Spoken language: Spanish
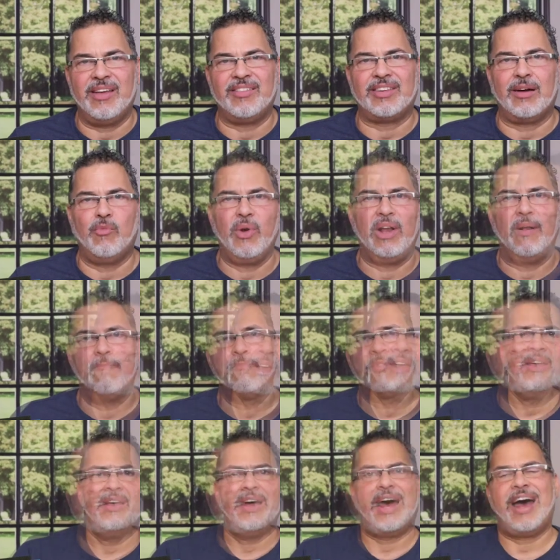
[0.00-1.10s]
de Samuel,
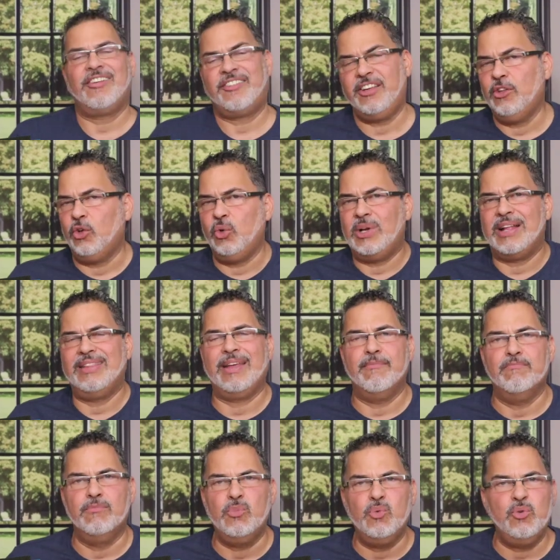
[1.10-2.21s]
ha sido durante
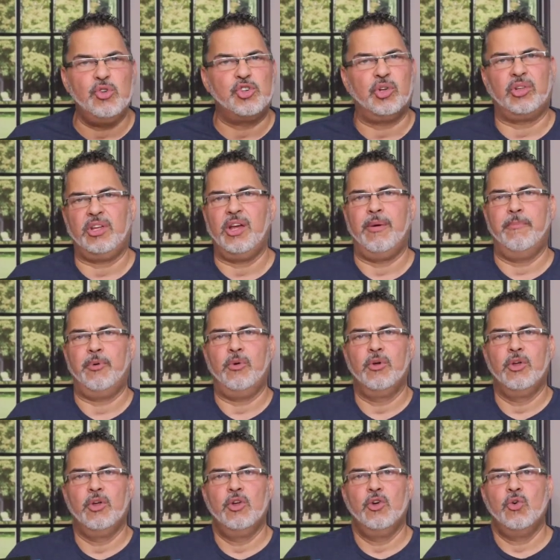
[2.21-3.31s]
mucho tiempo
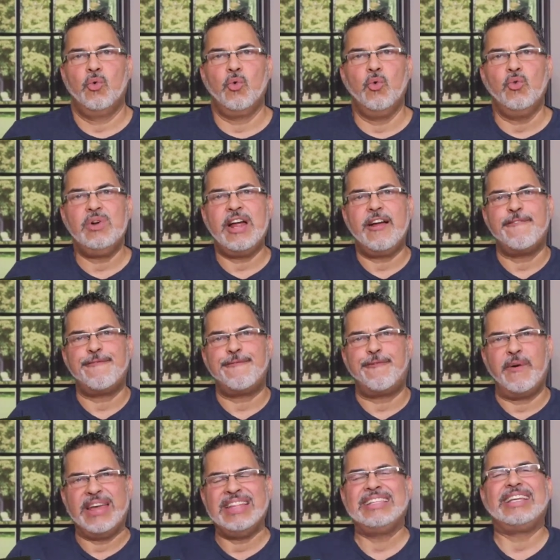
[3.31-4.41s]
una
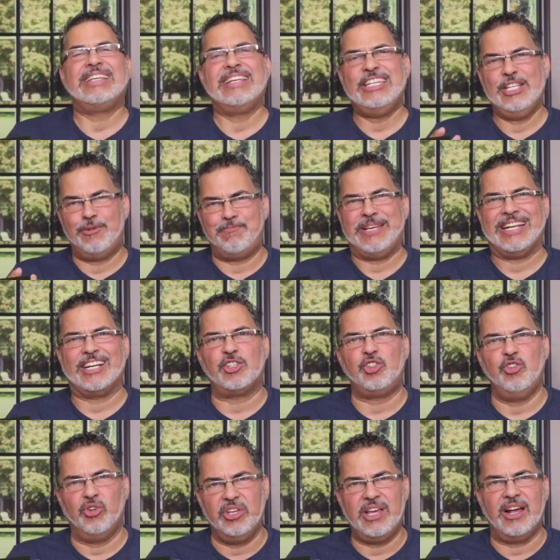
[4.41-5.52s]
fuente de
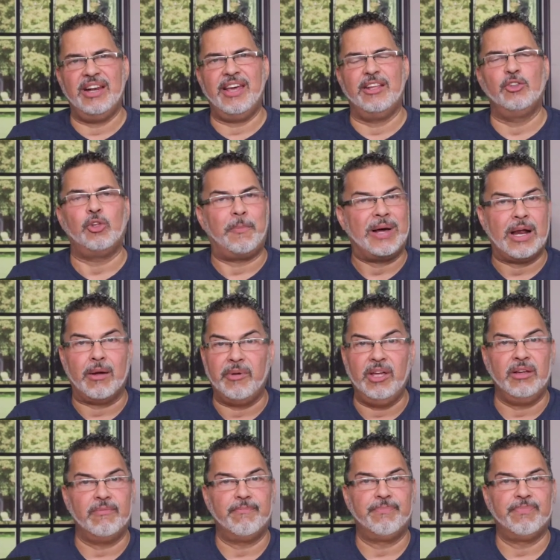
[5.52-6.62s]
inspiración y aliento para
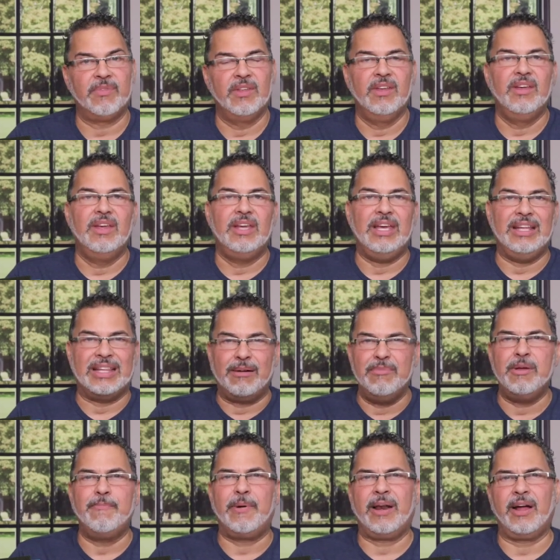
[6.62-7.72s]
mí y
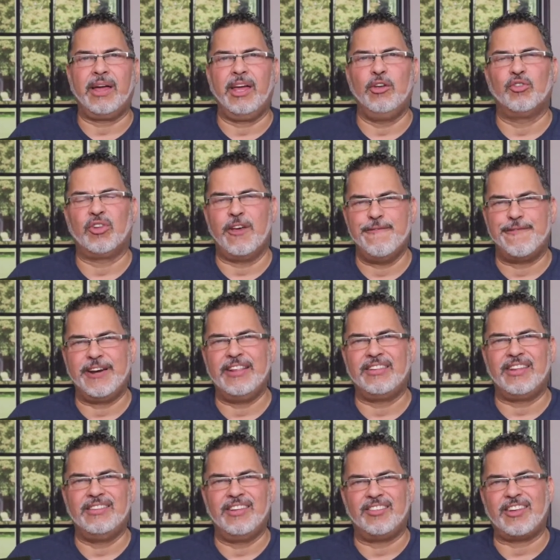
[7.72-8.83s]
también para aquellos que
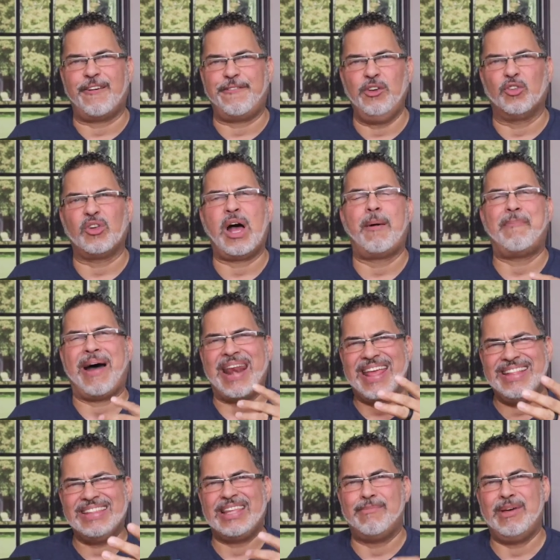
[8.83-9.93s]
enfrentan desafíos
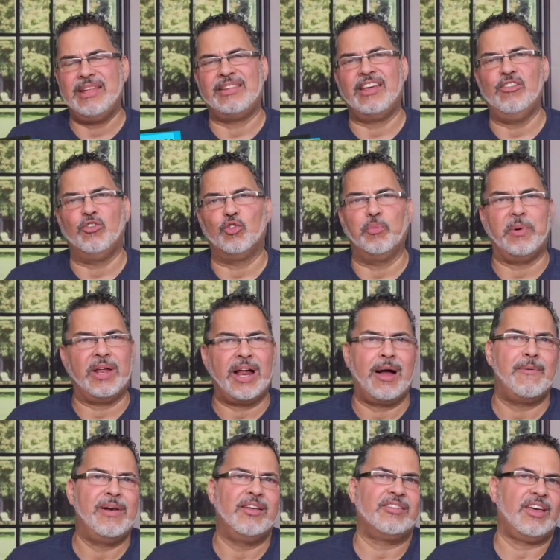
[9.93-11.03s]
aparentemente
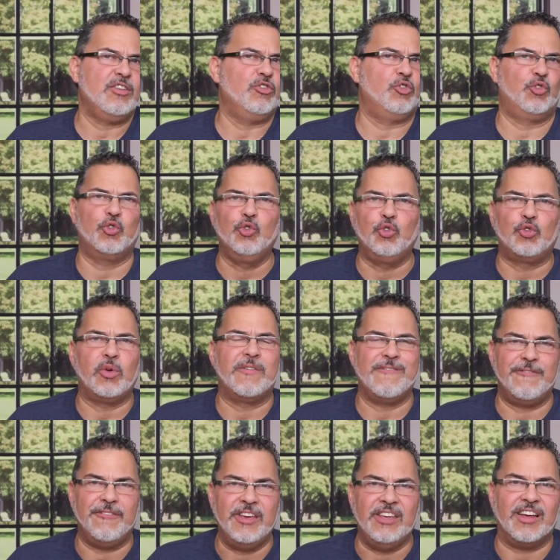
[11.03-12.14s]
insuperables en sus
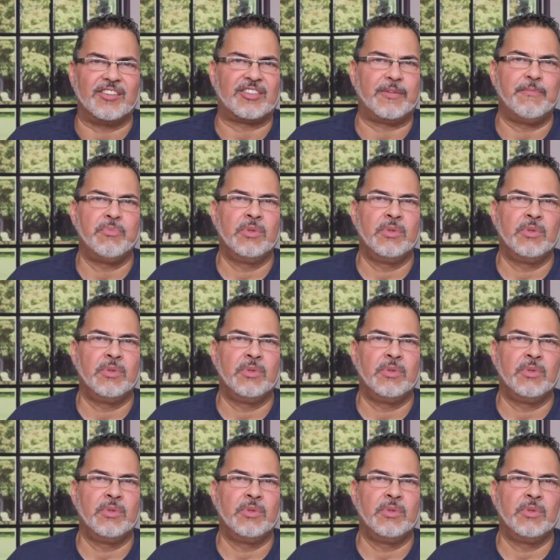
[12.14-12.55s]
vidas.